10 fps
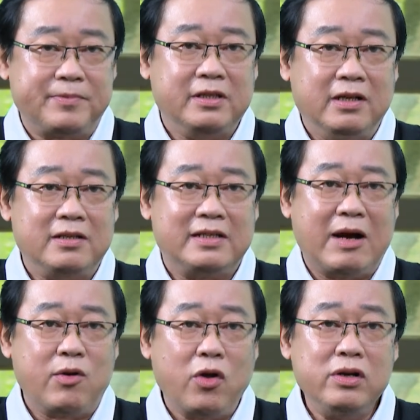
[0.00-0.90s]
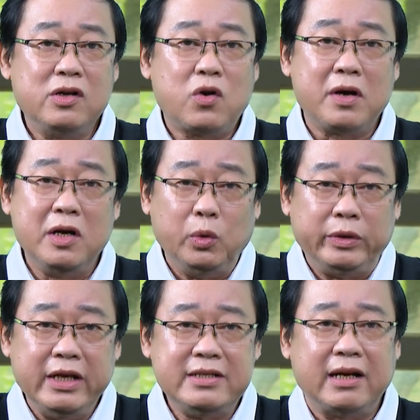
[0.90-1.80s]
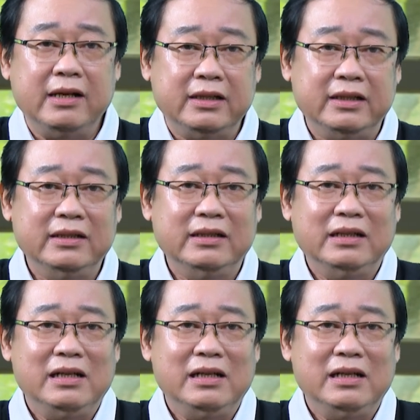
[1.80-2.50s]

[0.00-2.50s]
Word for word: Sắp sửa chào đón đứa con đầu tiên ra đời,